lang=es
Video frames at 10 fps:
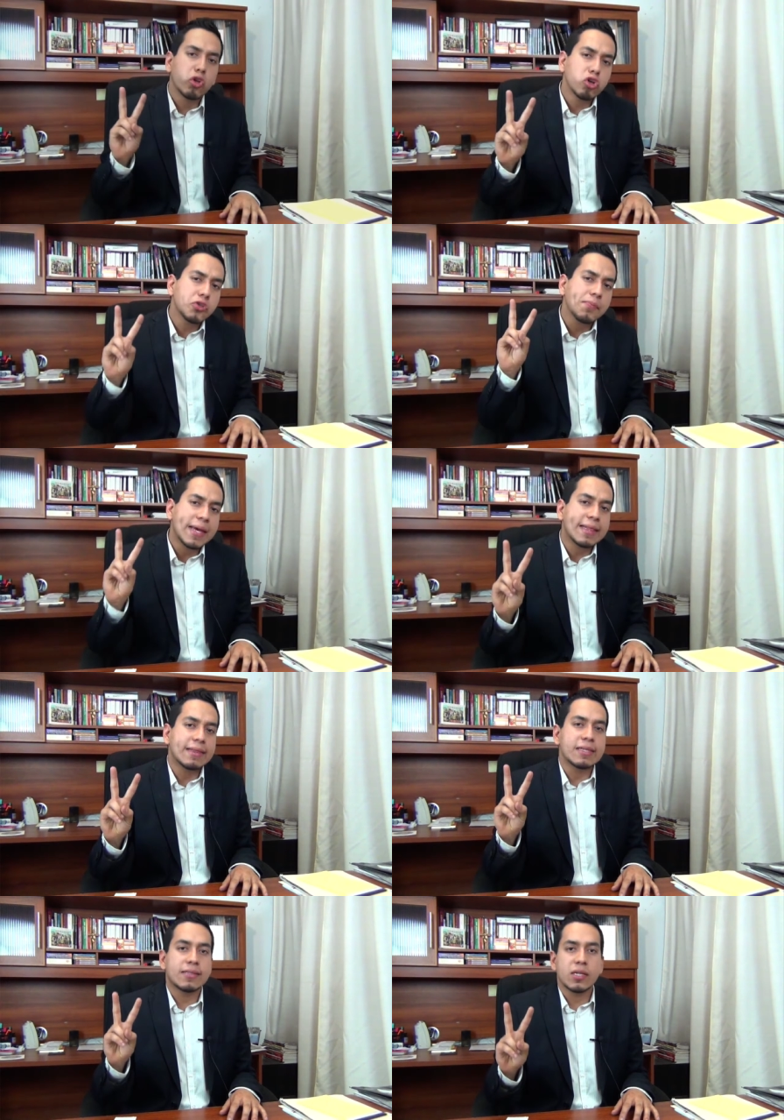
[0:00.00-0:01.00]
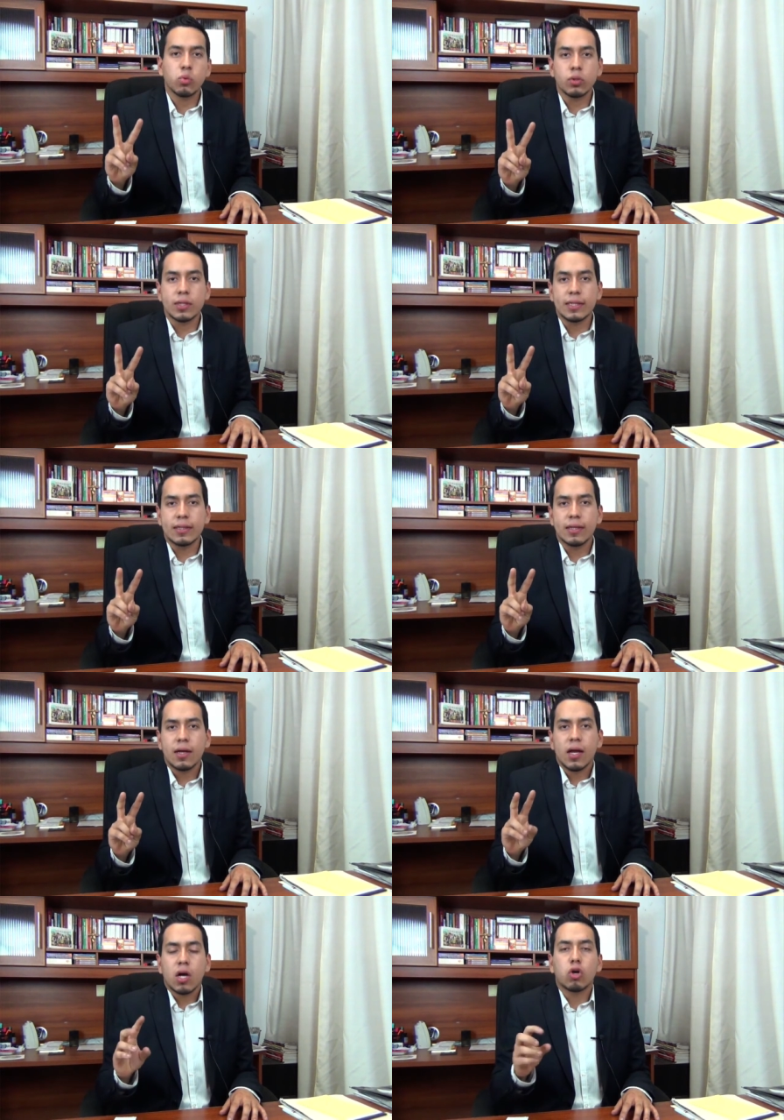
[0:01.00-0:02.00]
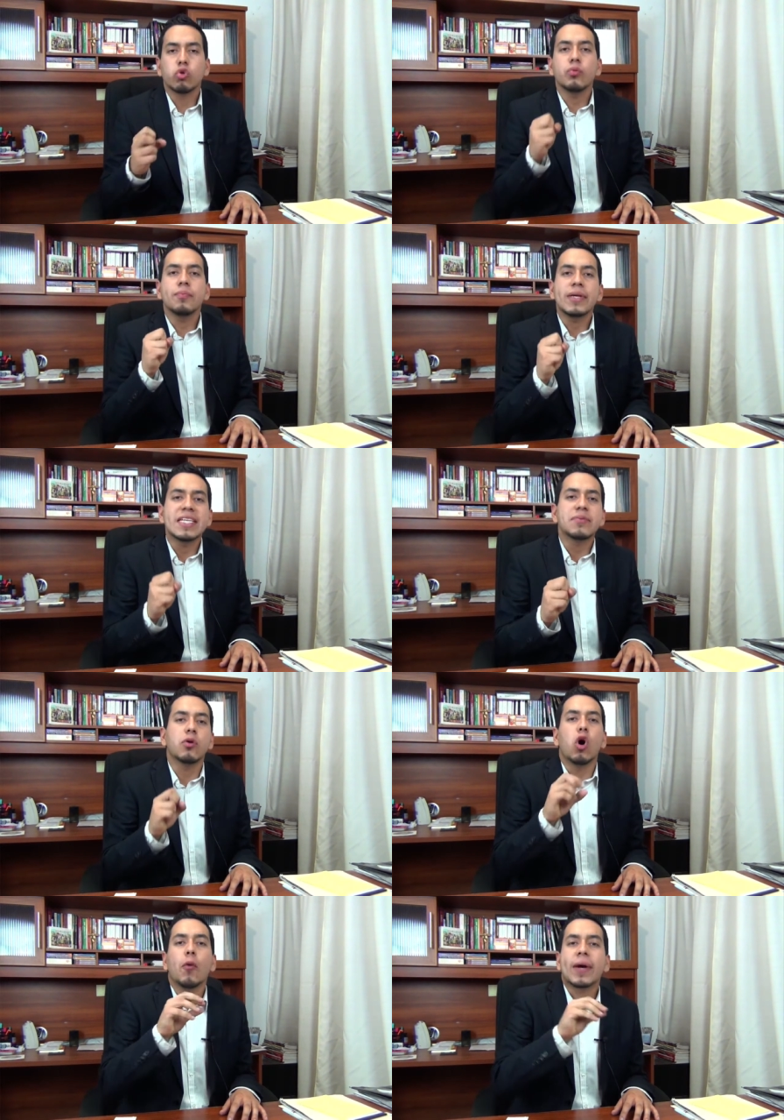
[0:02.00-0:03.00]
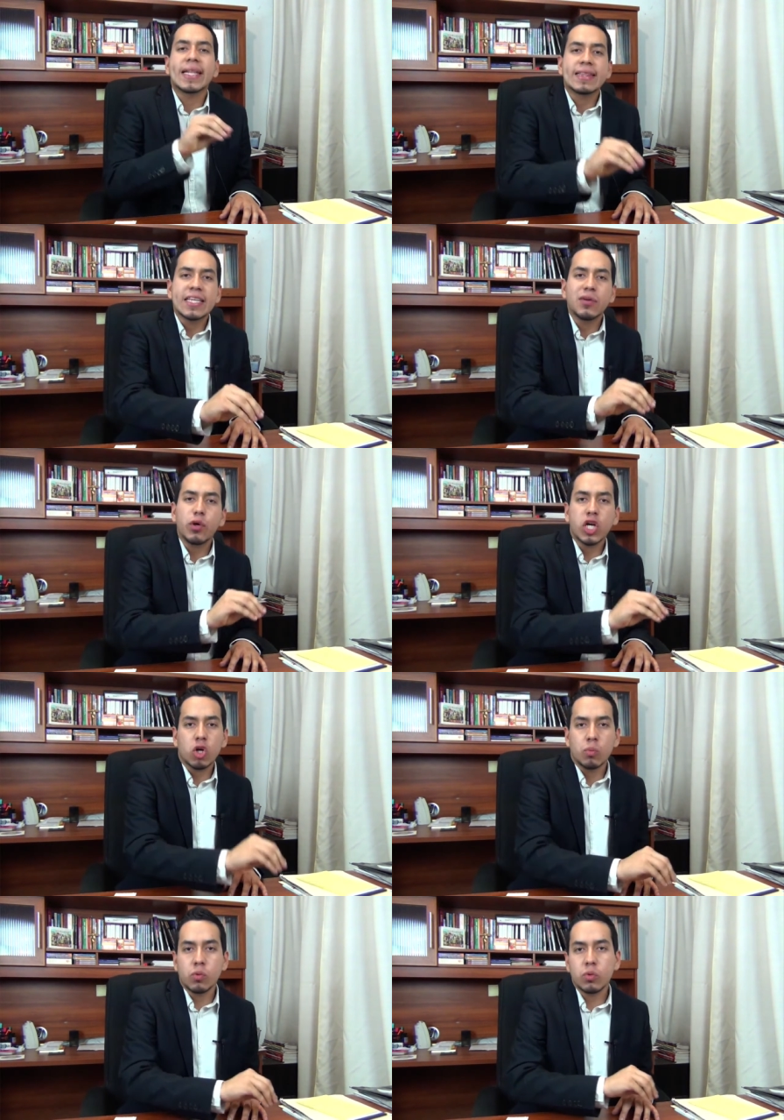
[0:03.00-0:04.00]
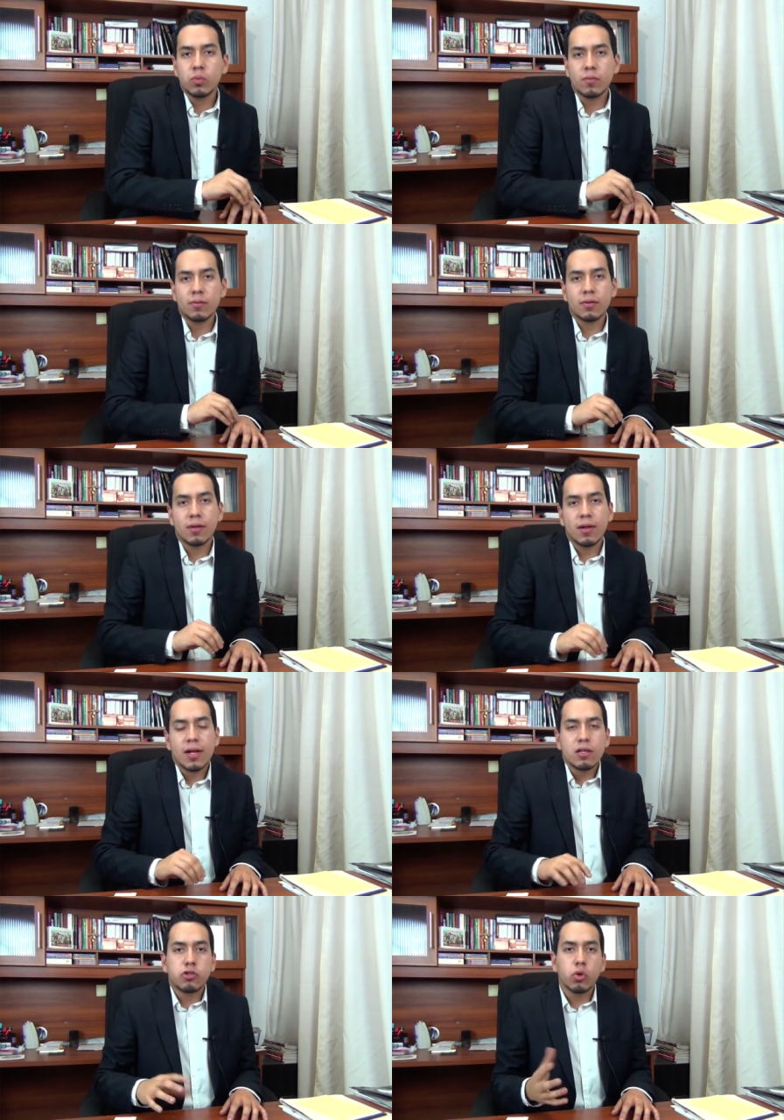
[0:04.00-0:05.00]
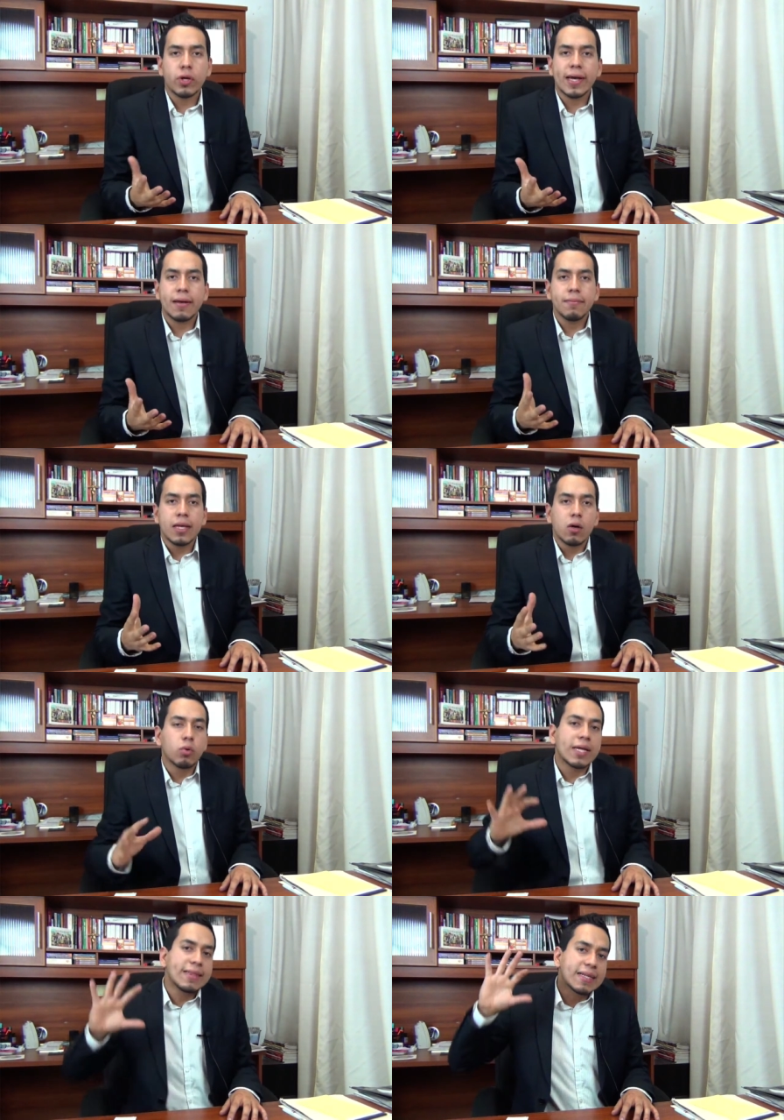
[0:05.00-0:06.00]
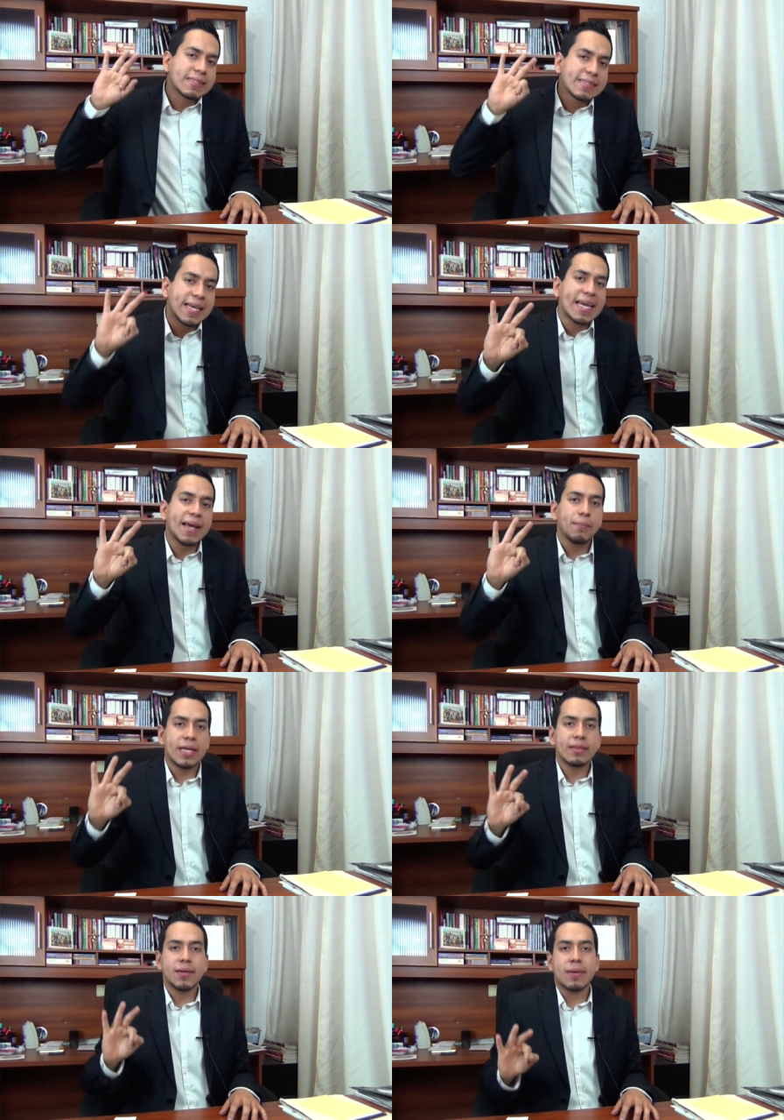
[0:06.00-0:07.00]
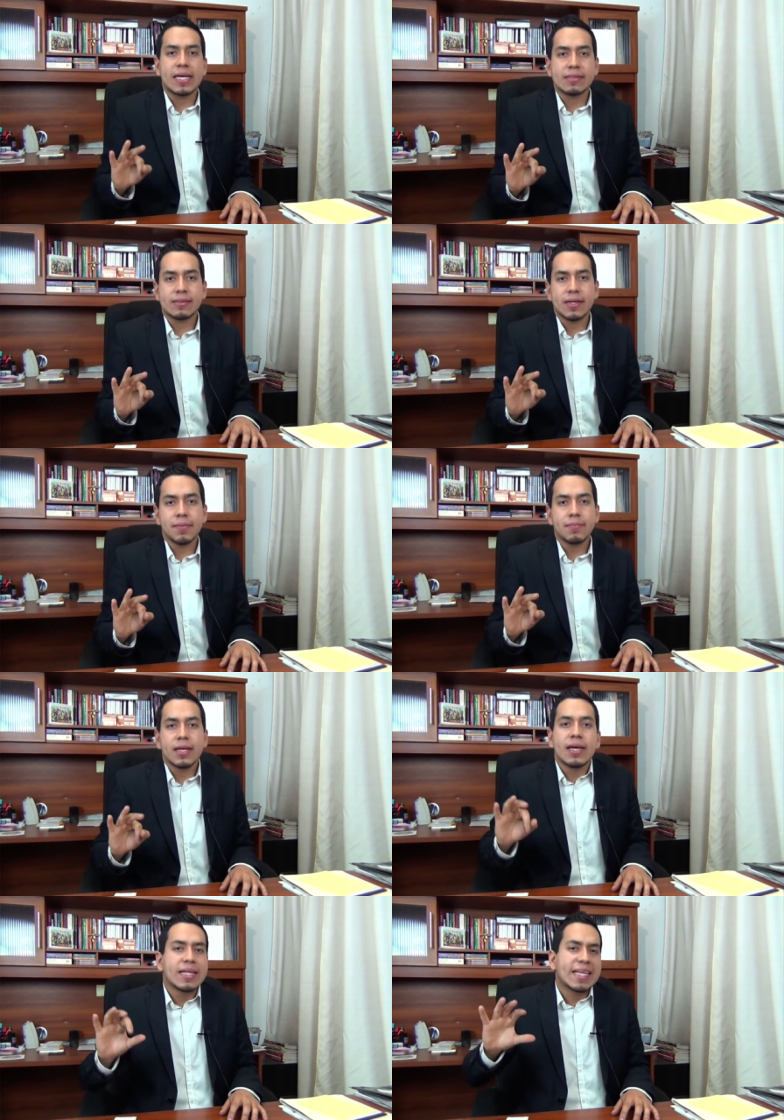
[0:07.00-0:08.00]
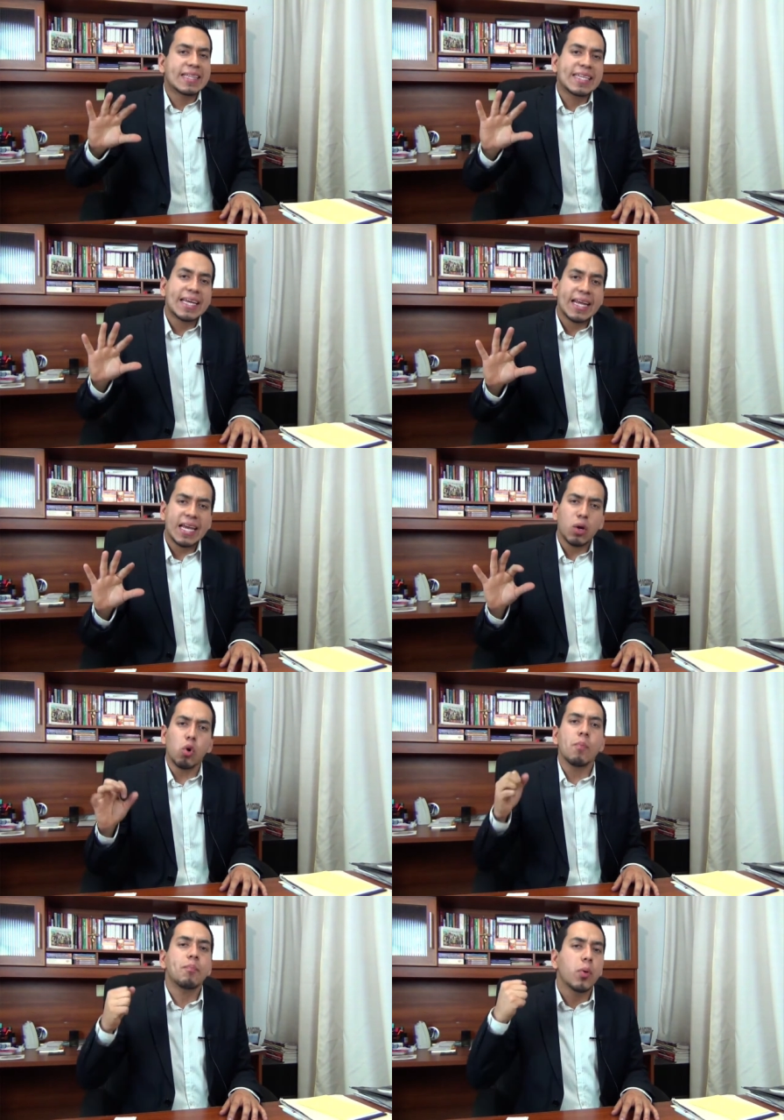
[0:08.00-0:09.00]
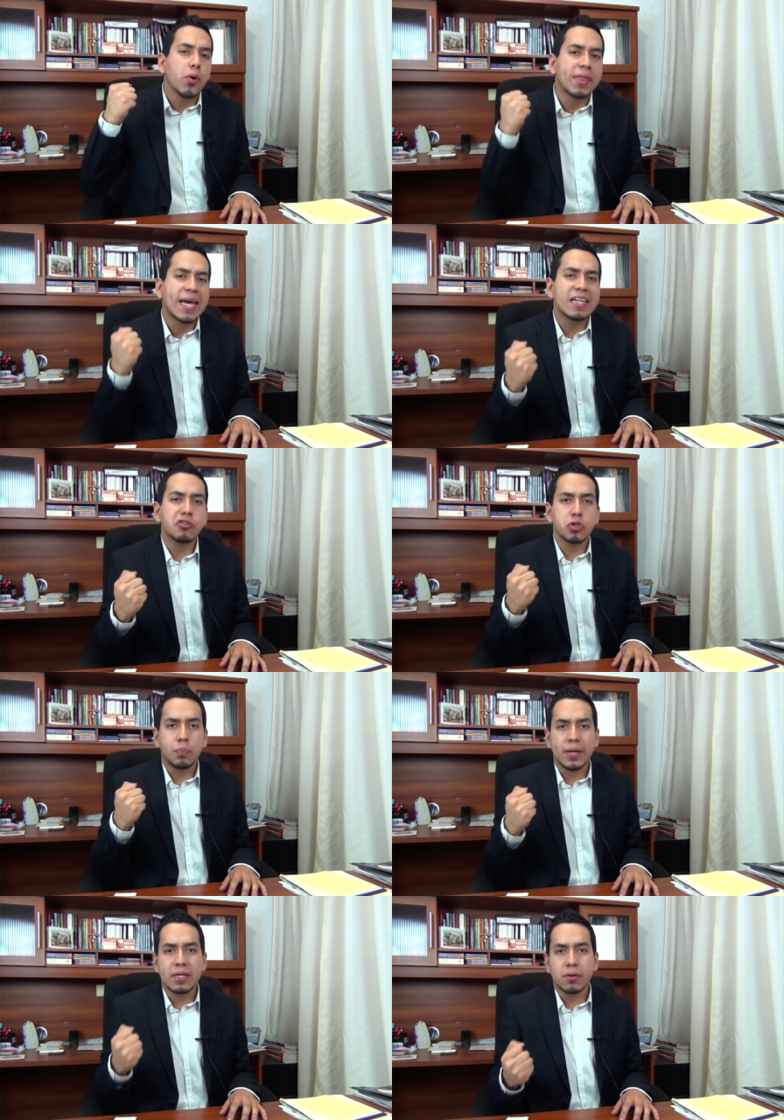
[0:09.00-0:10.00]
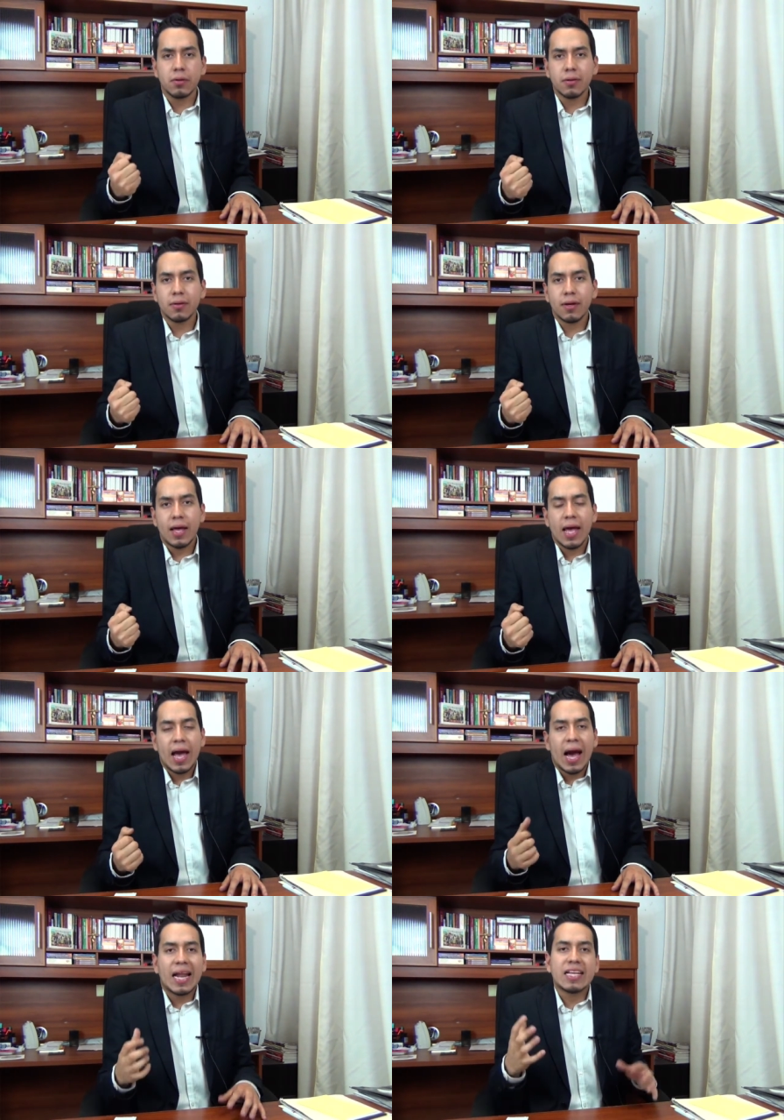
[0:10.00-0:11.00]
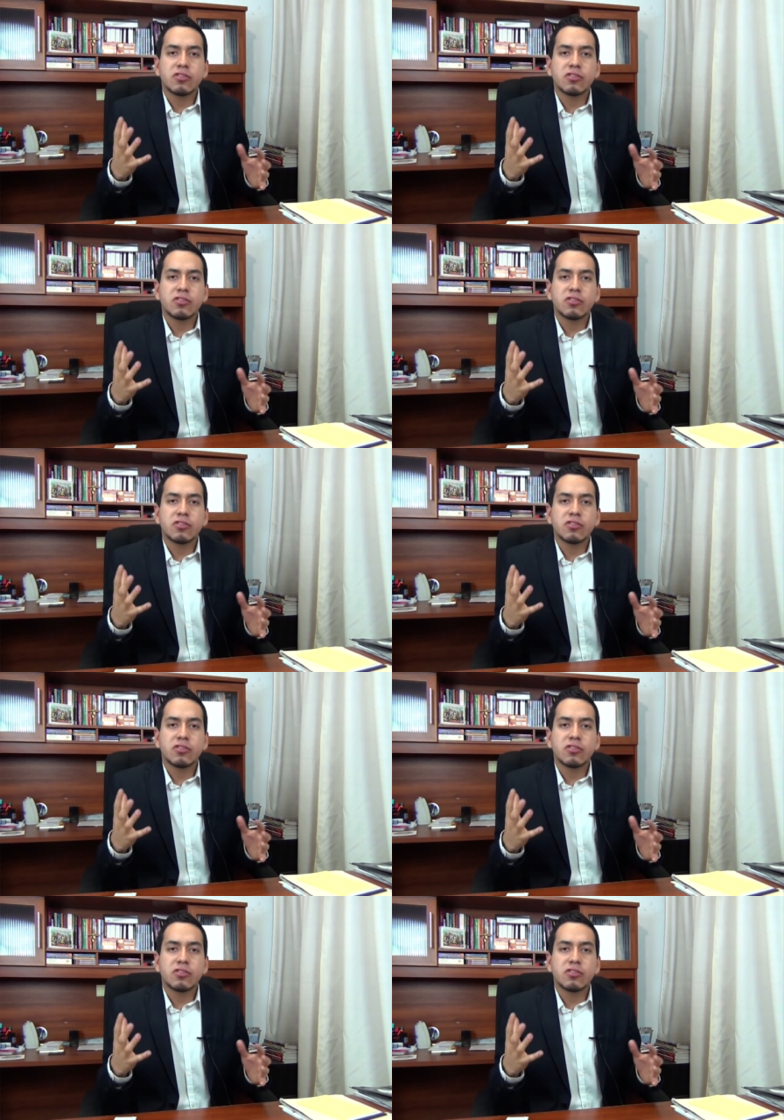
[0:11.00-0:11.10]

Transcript: dos mentes se unen con un mismo objetivo en común, surge una tercera mente maestra que adquiere un poder superior a la